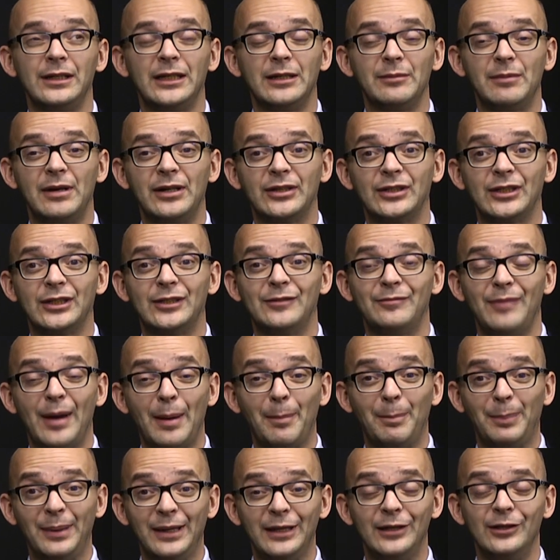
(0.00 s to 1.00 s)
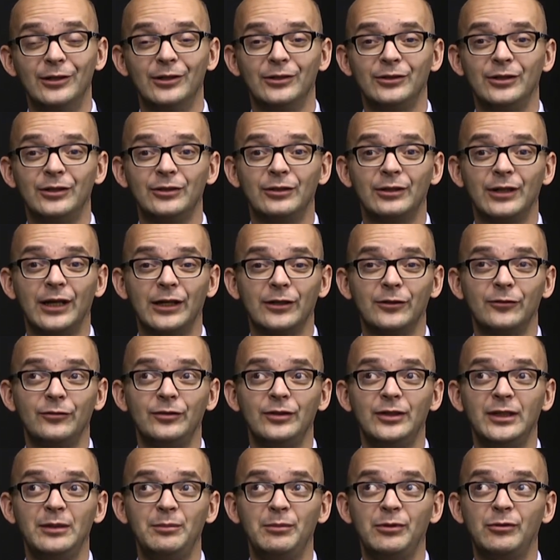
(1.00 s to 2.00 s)
niemalże 2 biliony
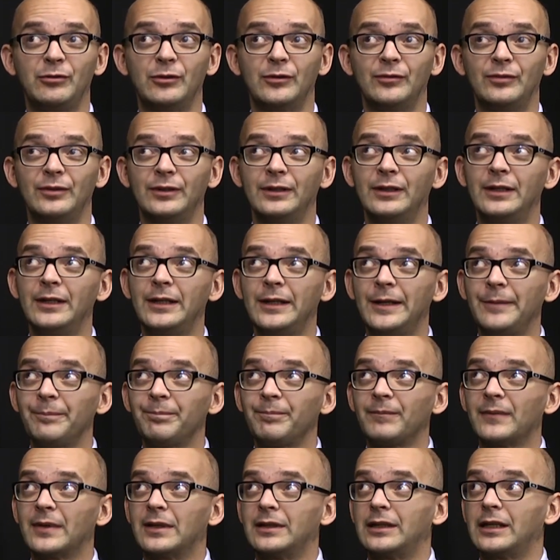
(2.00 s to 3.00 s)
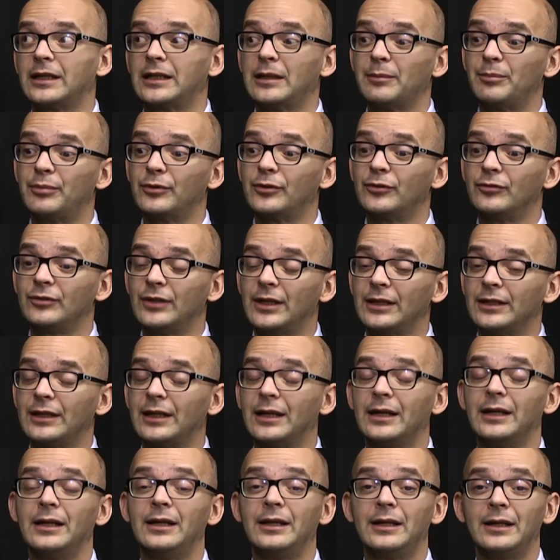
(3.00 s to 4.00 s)
dolarów. Innymi słowy, dla, dla
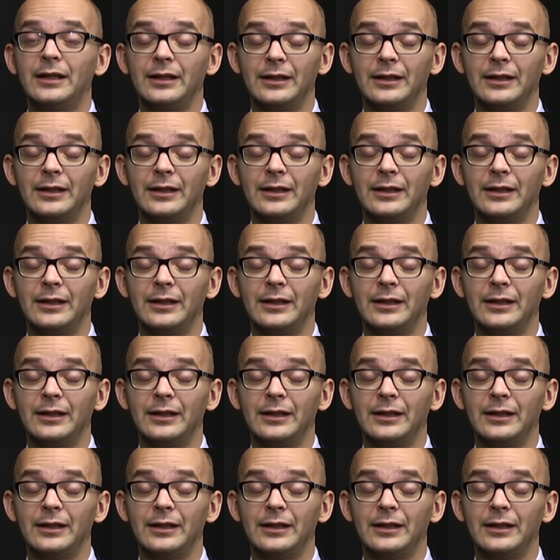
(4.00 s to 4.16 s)
porównania